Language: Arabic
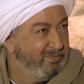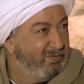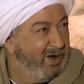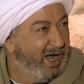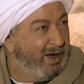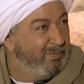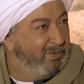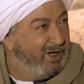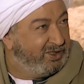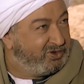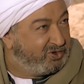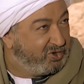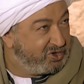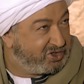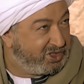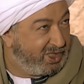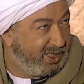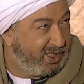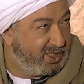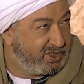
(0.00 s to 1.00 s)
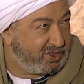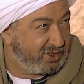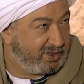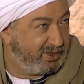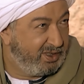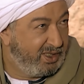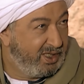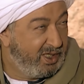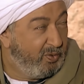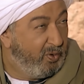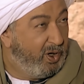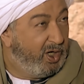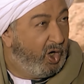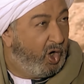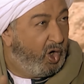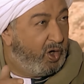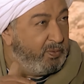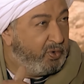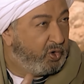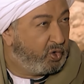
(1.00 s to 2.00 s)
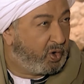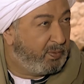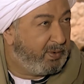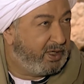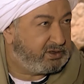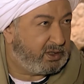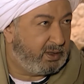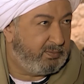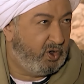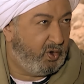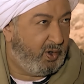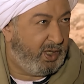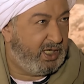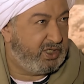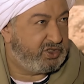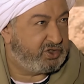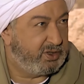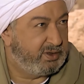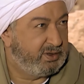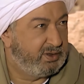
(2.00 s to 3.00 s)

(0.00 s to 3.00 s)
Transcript: ما عملتوش حاجه ولا عمركم هتعملوا حاجه